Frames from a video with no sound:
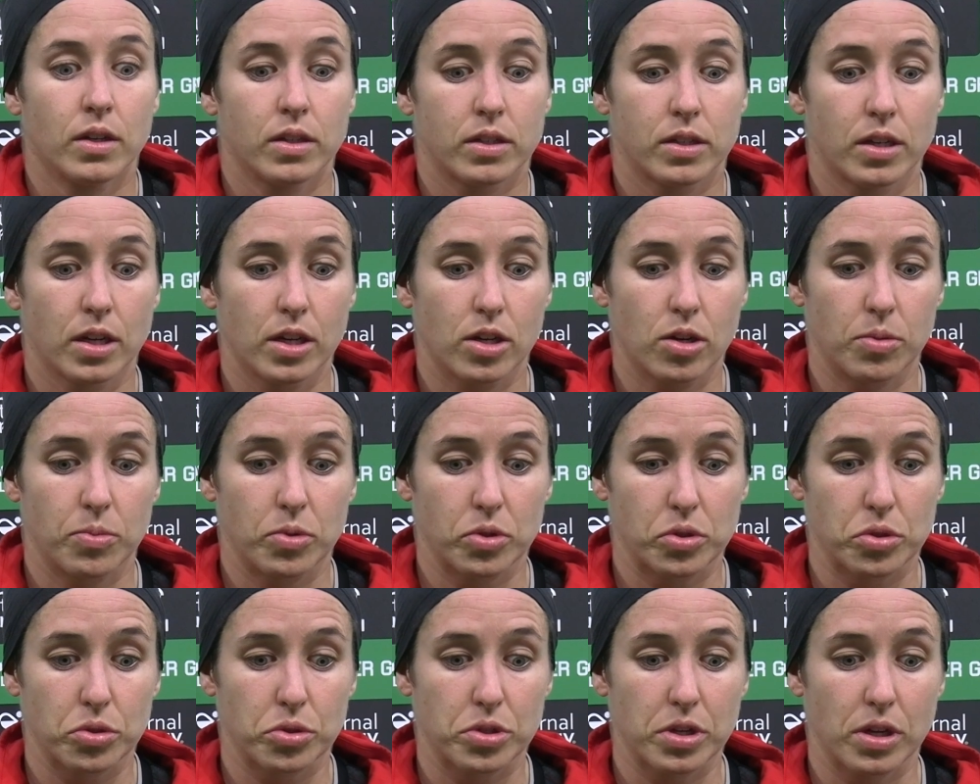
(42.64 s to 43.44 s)
Sí,
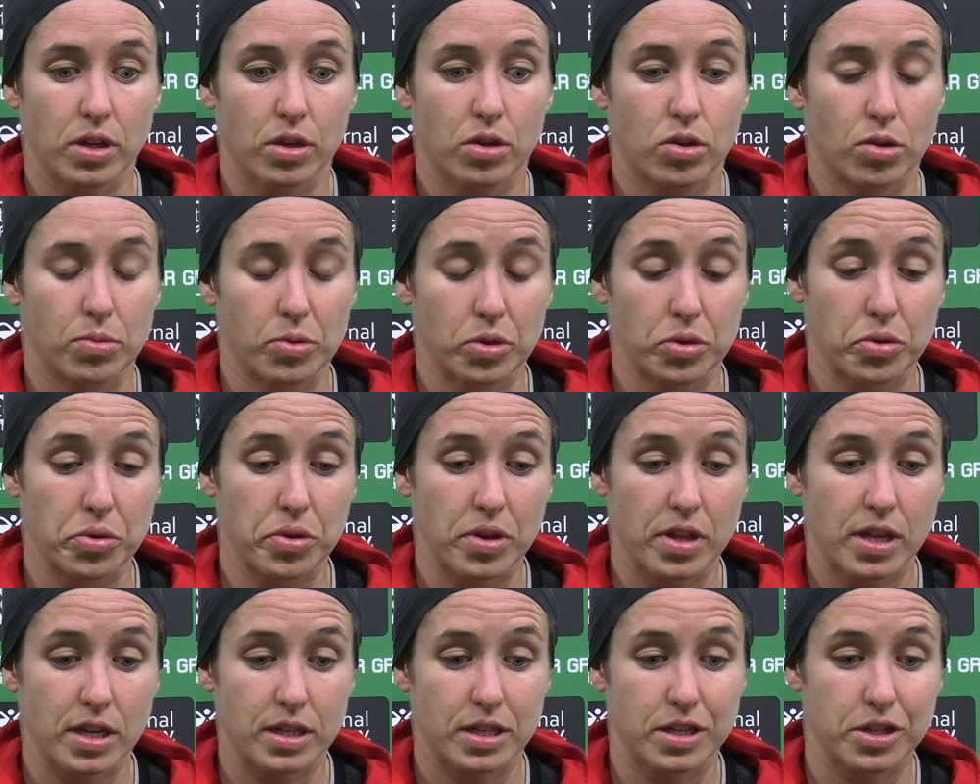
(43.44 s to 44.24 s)
como tú, como tú
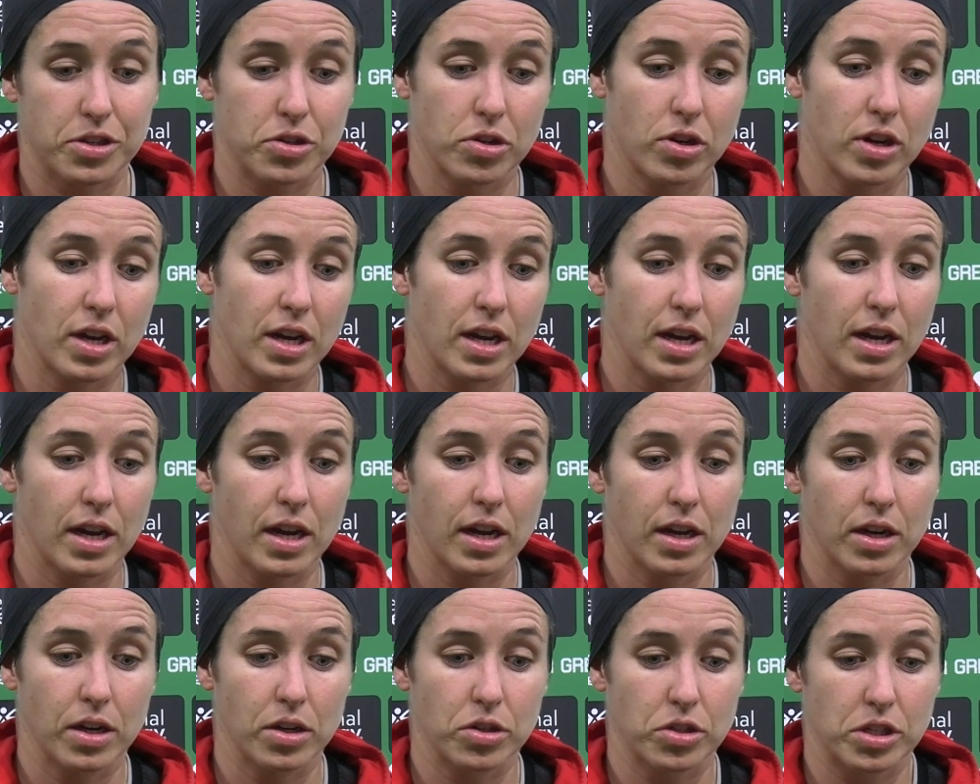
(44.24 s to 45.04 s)
dices eso,
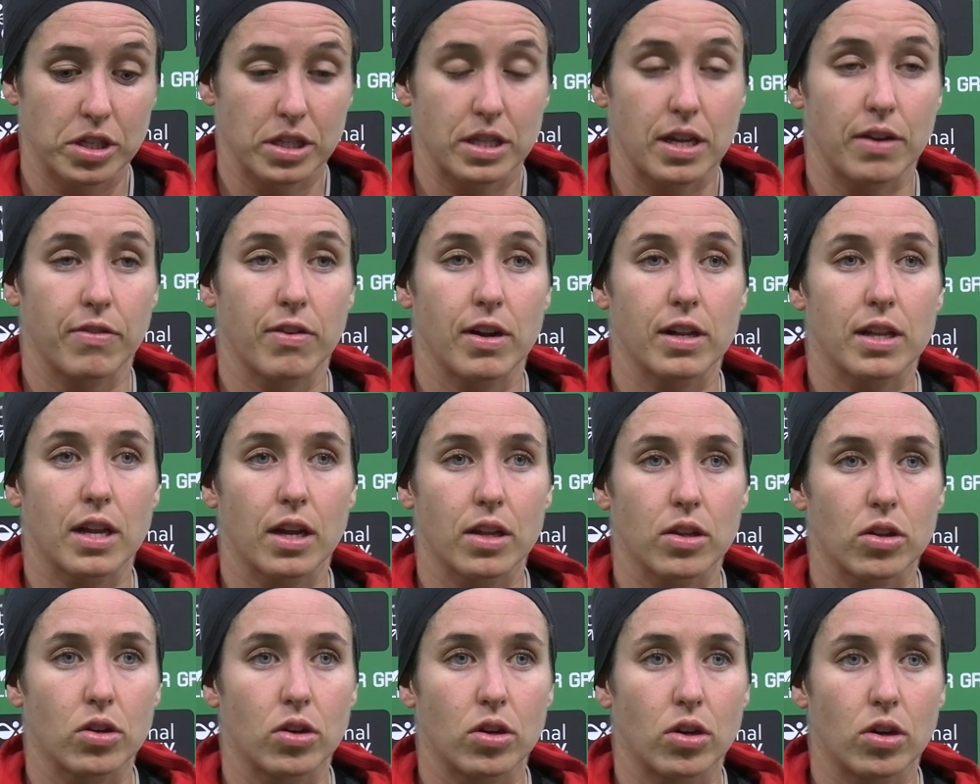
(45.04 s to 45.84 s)
eh, nos está
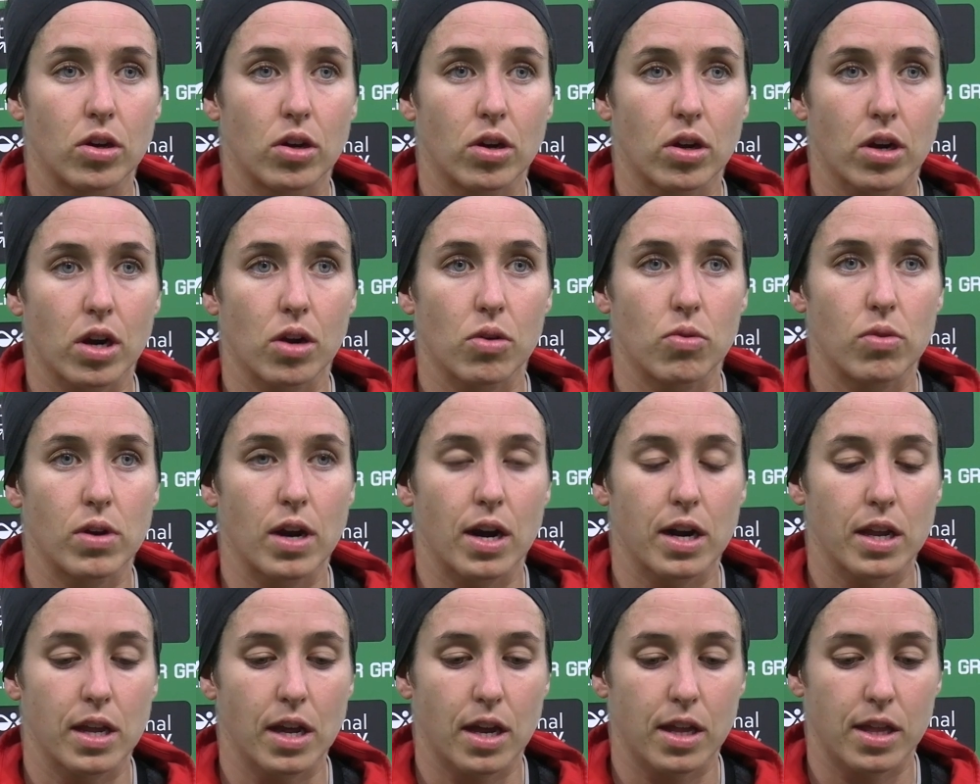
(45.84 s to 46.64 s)
faltando
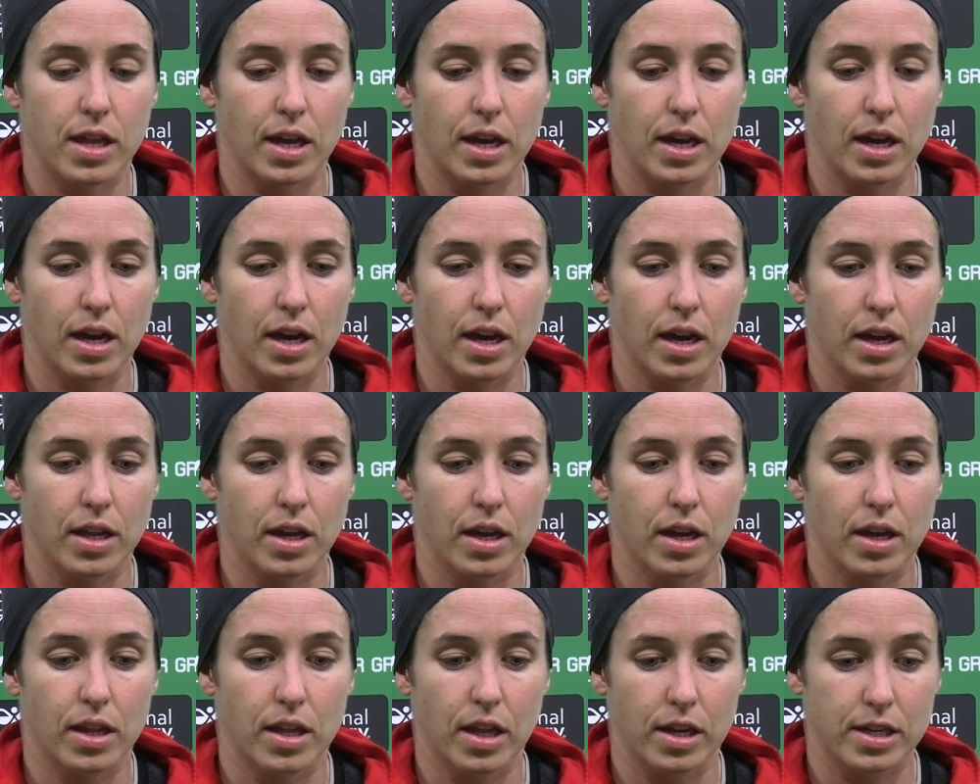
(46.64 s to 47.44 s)
regularidad
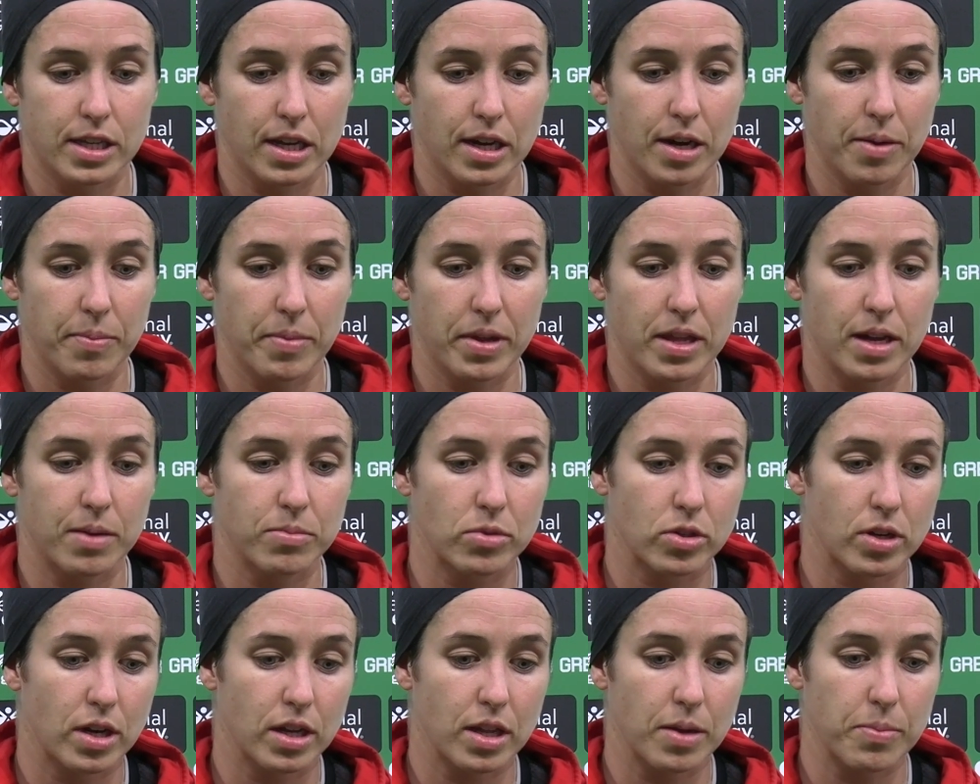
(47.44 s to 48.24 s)
eh, desde que
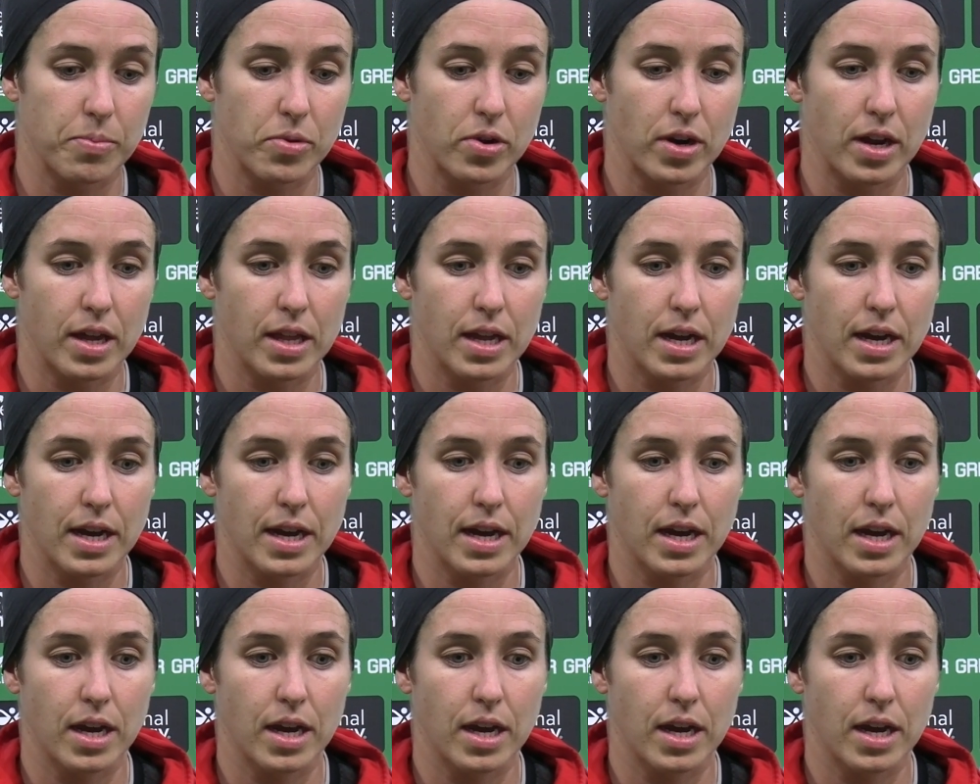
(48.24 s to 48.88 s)
empezamos la temporada.